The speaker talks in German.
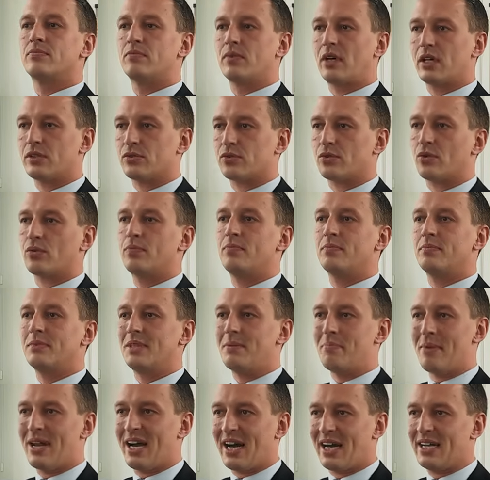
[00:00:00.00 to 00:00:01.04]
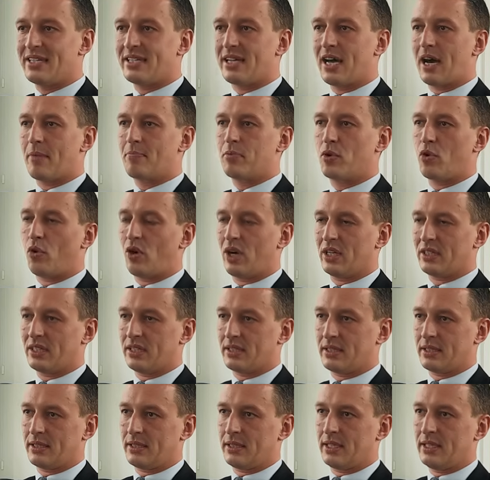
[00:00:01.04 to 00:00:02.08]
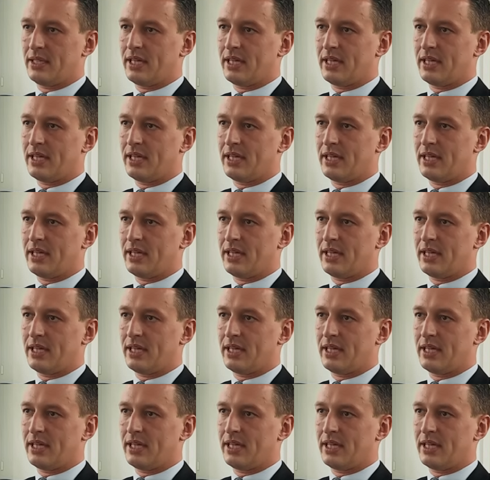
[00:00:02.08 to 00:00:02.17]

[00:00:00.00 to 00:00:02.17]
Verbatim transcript: also die Mehrheit der Abgeordneten in